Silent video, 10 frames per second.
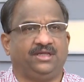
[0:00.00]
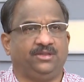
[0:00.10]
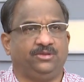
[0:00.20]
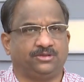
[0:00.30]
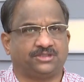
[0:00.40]

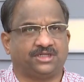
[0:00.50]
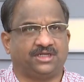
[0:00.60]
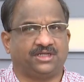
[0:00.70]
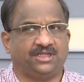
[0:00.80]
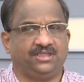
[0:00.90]
ఎందుకు
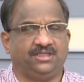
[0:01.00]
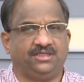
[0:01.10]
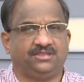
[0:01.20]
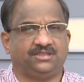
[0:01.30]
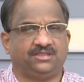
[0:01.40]
స్టార్ట్ అయింది
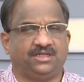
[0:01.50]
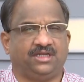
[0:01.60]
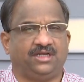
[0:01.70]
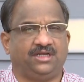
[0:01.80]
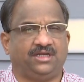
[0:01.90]

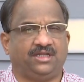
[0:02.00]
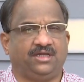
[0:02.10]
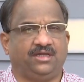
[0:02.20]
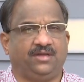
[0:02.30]
చంద్రయాన్ అంటే